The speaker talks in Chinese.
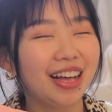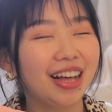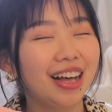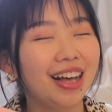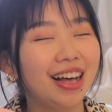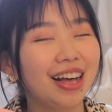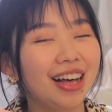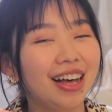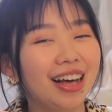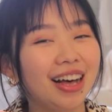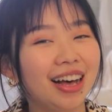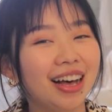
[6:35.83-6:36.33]

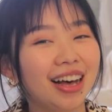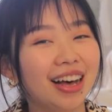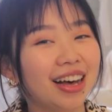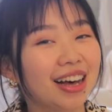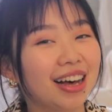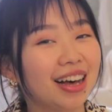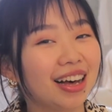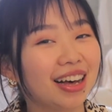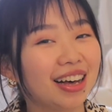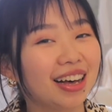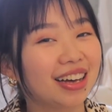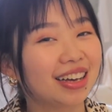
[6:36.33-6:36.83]

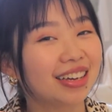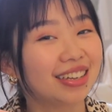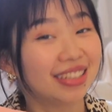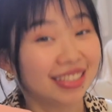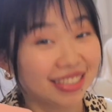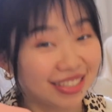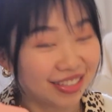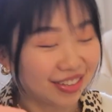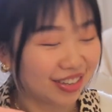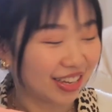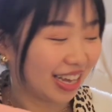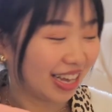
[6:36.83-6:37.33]

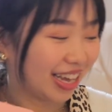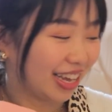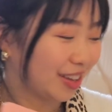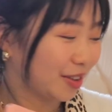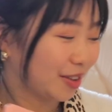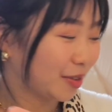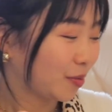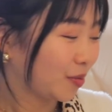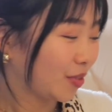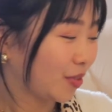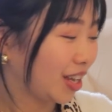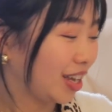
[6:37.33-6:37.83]
啊，OK，
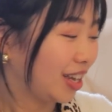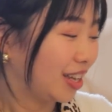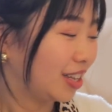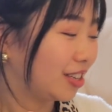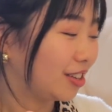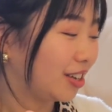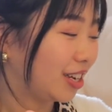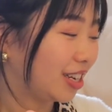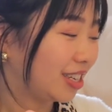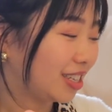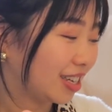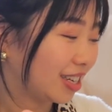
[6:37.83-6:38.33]

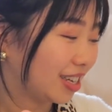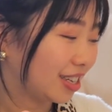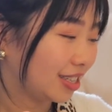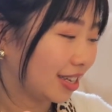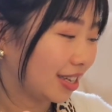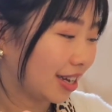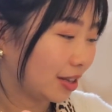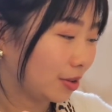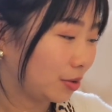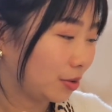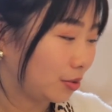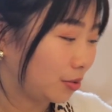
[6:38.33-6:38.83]
所以这个
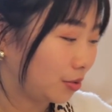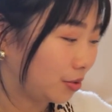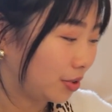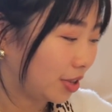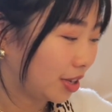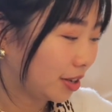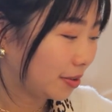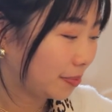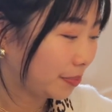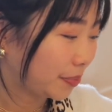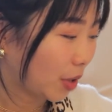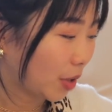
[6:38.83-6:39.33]
家族
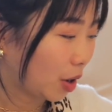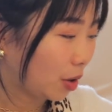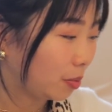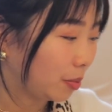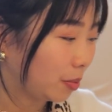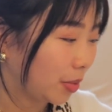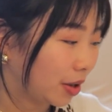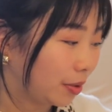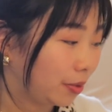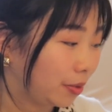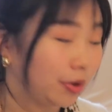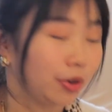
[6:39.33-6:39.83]
呢，后
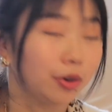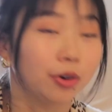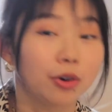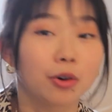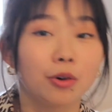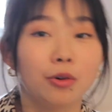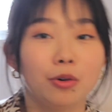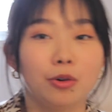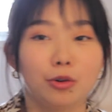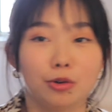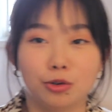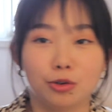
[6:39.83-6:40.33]
面我又
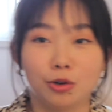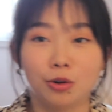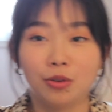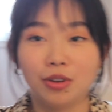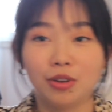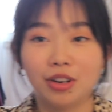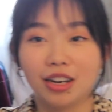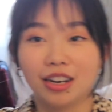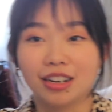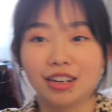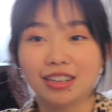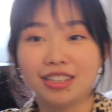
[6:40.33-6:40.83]
扩
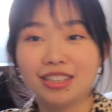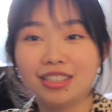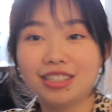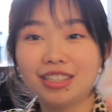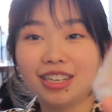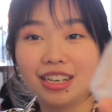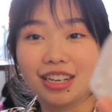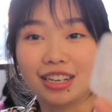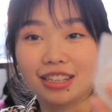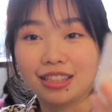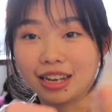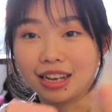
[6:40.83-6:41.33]
充了
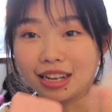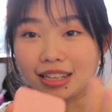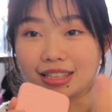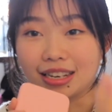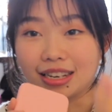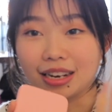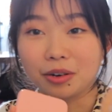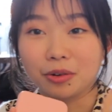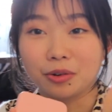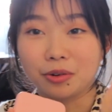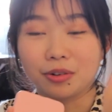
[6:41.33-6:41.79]
这个大家